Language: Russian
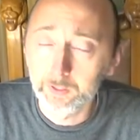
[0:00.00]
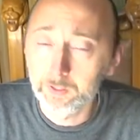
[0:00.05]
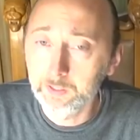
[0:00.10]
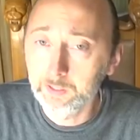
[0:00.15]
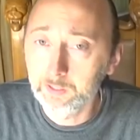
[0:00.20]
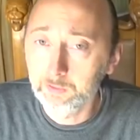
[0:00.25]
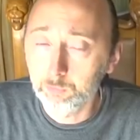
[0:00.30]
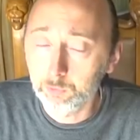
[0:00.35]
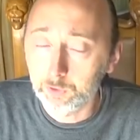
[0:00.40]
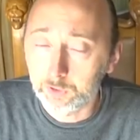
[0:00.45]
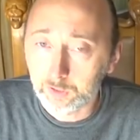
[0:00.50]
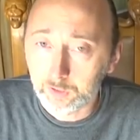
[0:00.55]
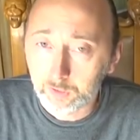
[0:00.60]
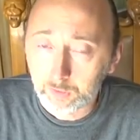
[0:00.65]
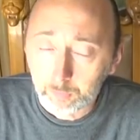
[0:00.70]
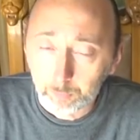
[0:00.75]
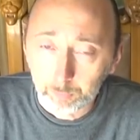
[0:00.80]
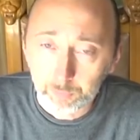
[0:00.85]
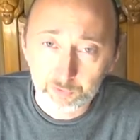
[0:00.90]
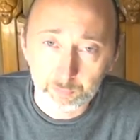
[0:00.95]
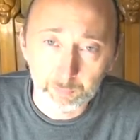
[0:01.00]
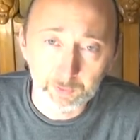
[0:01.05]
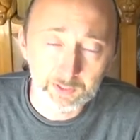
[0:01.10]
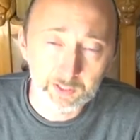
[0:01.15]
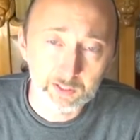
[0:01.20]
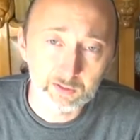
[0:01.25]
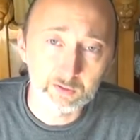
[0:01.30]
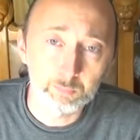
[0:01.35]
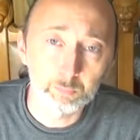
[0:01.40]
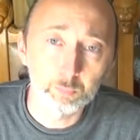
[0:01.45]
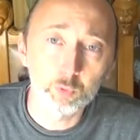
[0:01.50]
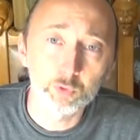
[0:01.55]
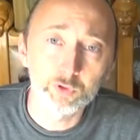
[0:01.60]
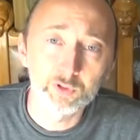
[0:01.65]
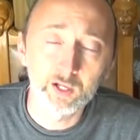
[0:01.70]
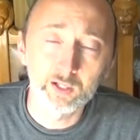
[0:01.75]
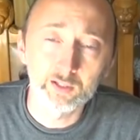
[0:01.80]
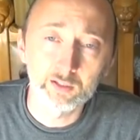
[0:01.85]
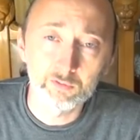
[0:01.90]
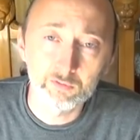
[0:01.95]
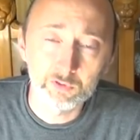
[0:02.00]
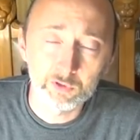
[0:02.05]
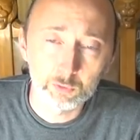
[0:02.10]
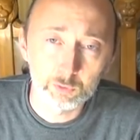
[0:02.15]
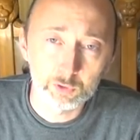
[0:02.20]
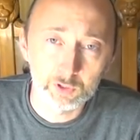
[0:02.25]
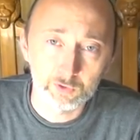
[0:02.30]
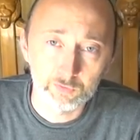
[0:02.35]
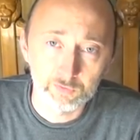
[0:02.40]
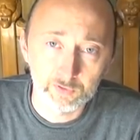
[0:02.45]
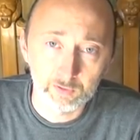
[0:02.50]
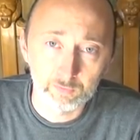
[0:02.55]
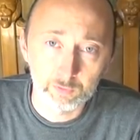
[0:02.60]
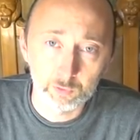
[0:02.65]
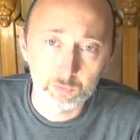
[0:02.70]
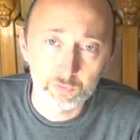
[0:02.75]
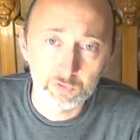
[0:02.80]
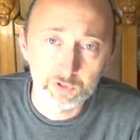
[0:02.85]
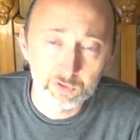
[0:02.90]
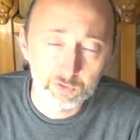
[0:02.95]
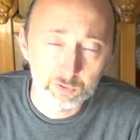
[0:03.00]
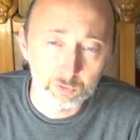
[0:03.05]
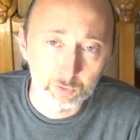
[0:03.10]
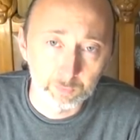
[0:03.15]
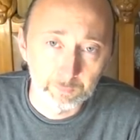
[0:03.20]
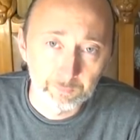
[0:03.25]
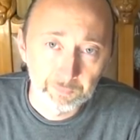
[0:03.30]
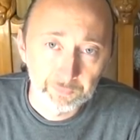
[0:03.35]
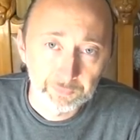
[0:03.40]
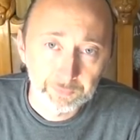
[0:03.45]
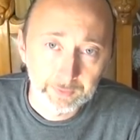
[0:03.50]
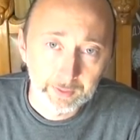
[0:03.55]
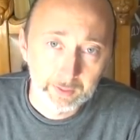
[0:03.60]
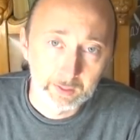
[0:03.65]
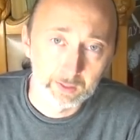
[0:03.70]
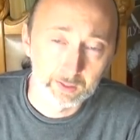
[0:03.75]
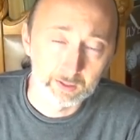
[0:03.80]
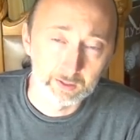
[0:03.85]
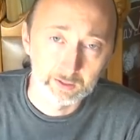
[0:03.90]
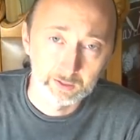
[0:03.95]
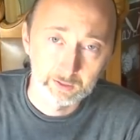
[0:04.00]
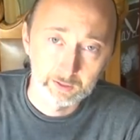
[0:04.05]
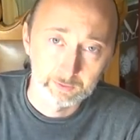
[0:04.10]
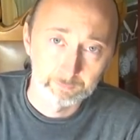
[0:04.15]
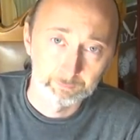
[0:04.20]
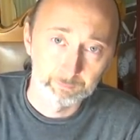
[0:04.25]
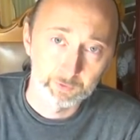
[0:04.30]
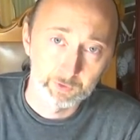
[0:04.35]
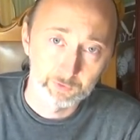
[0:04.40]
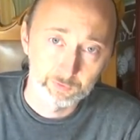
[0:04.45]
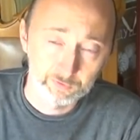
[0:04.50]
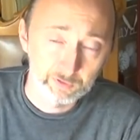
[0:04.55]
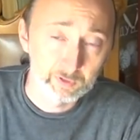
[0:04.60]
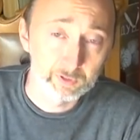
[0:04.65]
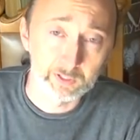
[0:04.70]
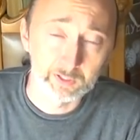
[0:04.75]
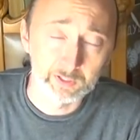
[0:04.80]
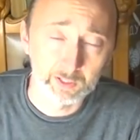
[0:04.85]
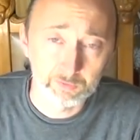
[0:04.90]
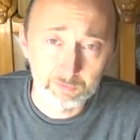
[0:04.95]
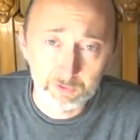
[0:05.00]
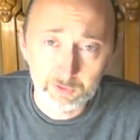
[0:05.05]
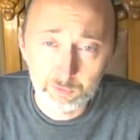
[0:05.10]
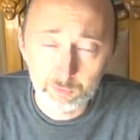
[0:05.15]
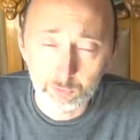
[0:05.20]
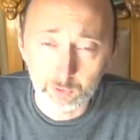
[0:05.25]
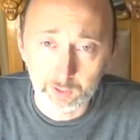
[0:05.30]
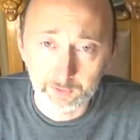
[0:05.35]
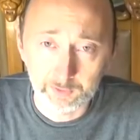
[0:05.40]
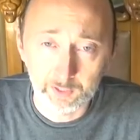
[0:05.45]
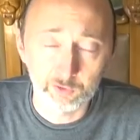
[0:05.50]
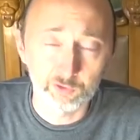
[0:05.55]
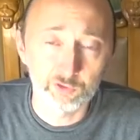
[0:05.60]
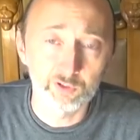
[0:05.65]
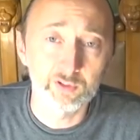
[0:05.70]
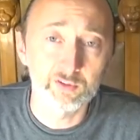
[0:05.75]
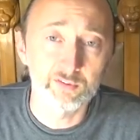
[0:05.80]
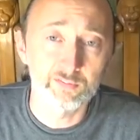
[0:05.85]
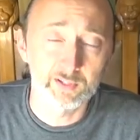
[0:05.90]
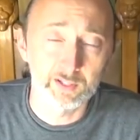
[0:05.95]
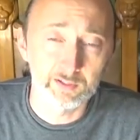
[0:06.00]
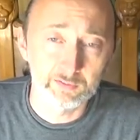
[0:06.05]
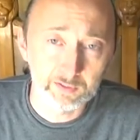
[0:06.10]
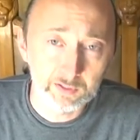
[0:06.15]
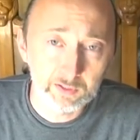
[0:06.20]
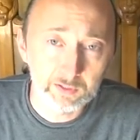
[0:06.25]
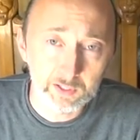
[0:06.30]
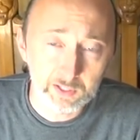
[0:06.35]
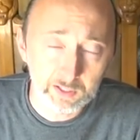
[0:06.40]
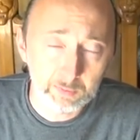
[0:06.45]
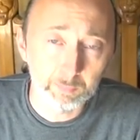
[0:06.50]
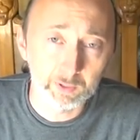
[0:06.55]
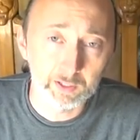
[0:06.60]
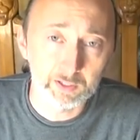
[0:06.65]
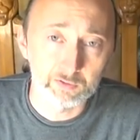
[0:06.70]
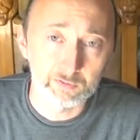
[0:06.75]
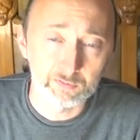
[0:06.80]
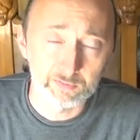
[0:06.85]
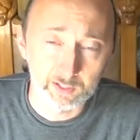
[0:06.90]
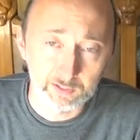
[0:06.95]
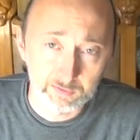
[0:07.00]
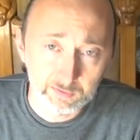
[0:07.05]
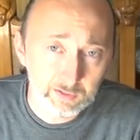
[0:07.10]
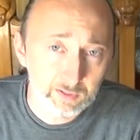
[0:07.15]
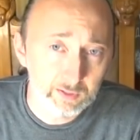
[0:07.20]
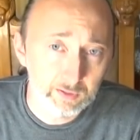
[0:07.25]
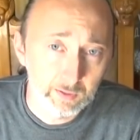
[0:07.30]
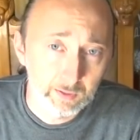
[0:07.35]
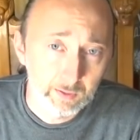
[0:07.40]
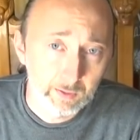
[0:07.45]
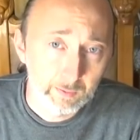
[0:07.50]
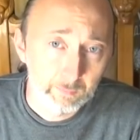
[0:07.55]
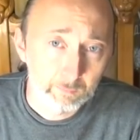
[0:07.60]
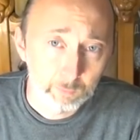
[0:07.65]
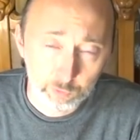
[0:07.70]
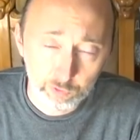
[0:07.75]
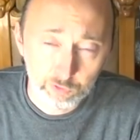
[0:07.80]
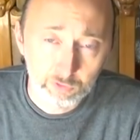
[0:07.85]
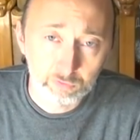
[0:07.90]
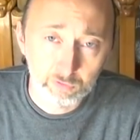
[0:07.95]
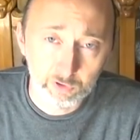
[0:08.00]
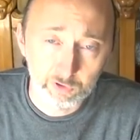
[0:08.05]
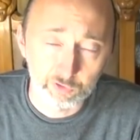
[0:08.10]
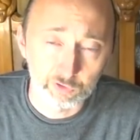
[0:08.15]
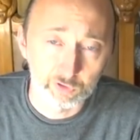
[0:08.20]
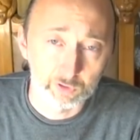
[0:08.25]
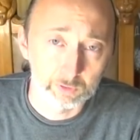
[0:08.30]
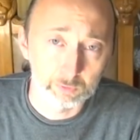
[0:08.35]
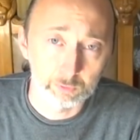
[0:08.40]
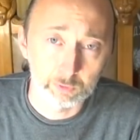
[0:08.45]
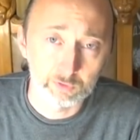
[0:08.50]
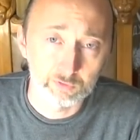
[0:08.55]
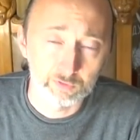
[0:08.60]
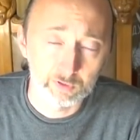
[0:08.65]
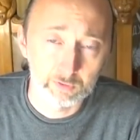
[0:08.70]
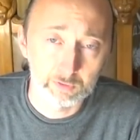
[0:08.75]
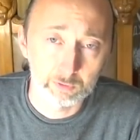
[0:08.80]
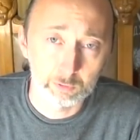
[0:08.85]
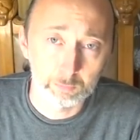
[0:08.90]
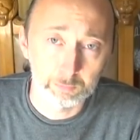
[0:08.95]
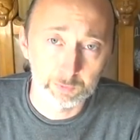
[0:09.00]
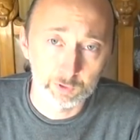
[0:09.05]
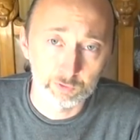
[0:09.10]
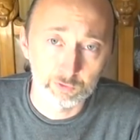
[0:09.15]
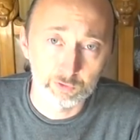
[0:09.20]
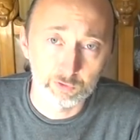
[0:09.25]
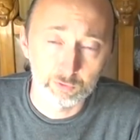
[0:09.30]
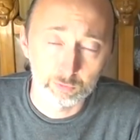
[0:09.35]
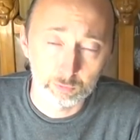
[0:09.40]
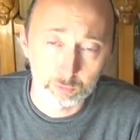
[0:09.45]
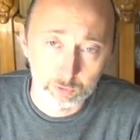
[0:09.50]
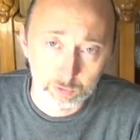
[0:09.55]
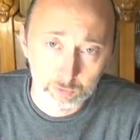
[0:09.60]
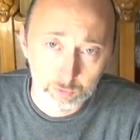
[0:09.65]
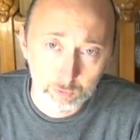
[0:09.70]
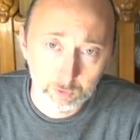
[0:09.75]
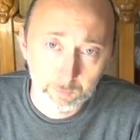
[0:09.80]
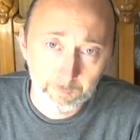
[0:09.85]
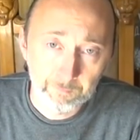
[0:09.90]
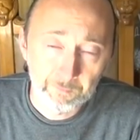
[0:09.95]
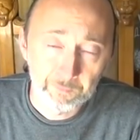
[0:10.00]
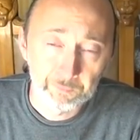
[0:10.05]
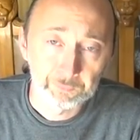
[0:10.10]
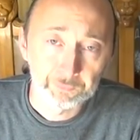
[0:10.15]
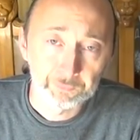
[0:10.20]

и вот это, посмотрите, под данным видео я оставлю видео, э, ссылки на видео, а также на статьи, три моих статьи, очень важных, которые я советую прочесть от и до.